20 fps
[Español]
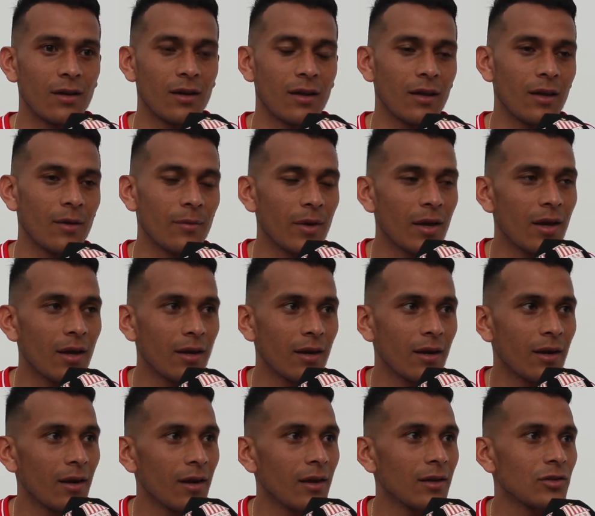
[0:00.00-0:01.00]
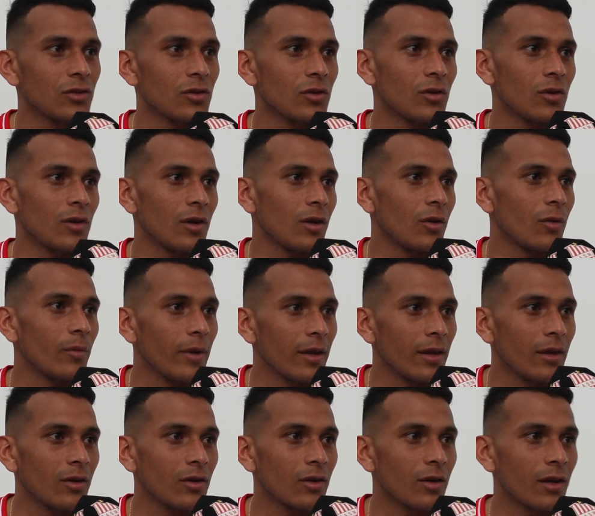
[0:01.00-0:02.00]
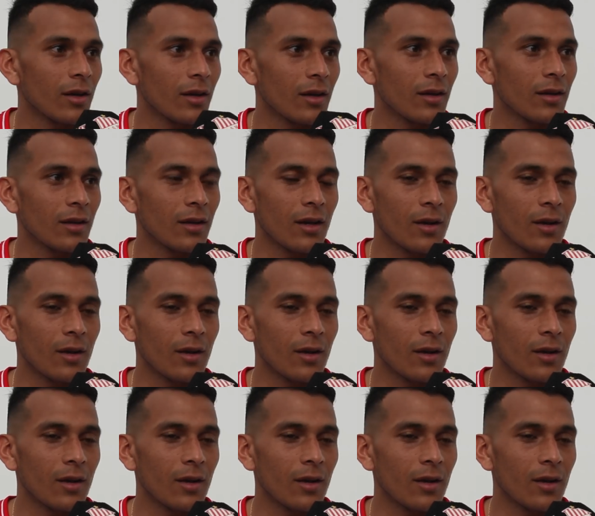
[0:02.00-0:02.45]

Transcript: a Damián, a Nacho, a los médicos que,